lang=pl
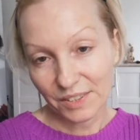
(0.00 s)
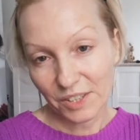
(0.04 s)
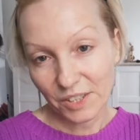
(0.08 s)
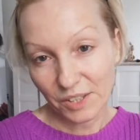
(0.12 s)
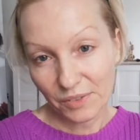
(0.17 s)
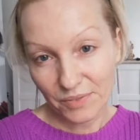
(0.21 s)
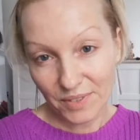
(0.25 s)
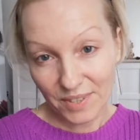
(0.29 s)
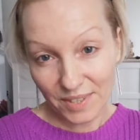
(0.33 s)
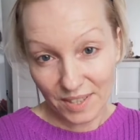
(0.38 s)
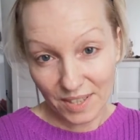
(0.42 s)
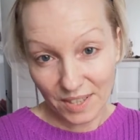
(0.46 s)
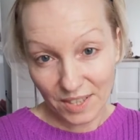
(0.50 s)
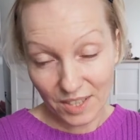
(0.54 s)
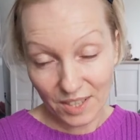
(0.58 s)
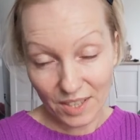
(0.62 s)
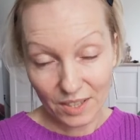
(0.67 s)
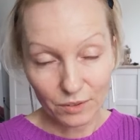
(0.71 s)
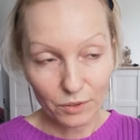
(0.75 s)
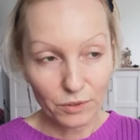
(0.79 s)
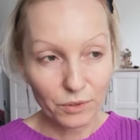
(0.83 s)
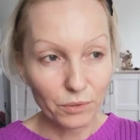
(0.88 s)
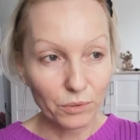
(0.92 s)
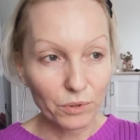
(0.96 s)
się wstać
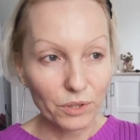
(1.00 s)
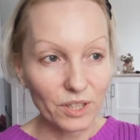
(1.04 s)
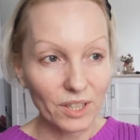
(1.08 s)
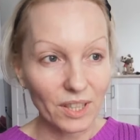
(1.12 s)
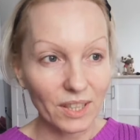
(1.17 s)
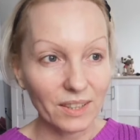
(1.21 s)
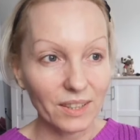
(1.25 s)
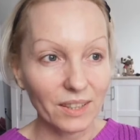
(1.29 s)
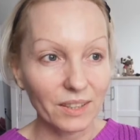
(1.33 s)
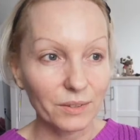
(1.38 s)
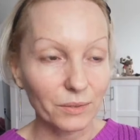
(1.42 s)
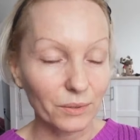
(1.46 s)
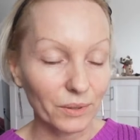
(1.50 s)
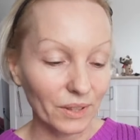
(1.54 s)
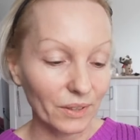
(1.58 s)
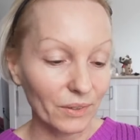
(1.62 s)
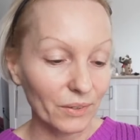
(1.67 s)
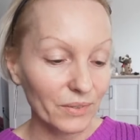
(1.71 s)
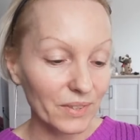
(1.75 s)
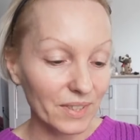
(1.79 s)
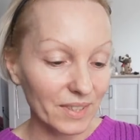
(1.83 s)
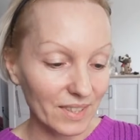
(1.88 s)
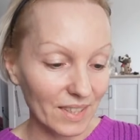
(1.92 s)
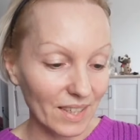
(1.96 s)
rano z łóżka, dla którego
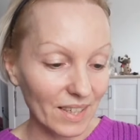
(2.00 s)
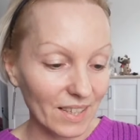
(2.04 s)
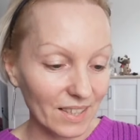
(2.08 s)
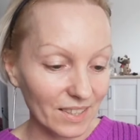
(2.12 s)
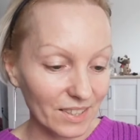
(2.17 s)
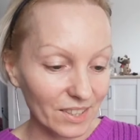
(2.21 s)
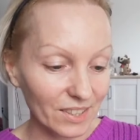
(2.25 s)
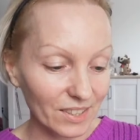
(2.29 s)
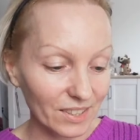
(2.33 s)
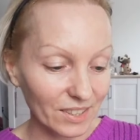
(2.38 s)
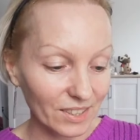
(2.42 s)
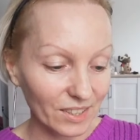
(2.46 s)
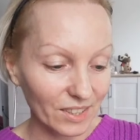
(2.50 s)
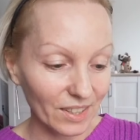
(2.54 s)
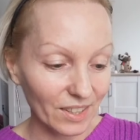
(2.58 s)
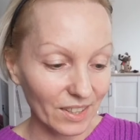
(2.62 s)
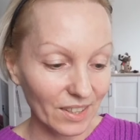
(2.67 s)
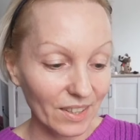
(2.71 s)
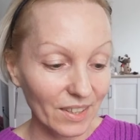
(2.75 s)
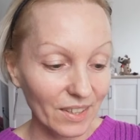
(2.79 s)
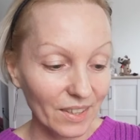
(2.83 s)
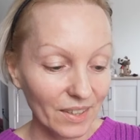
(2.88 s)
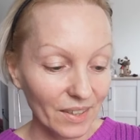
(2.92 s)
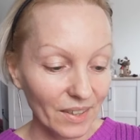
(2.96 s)
staracie się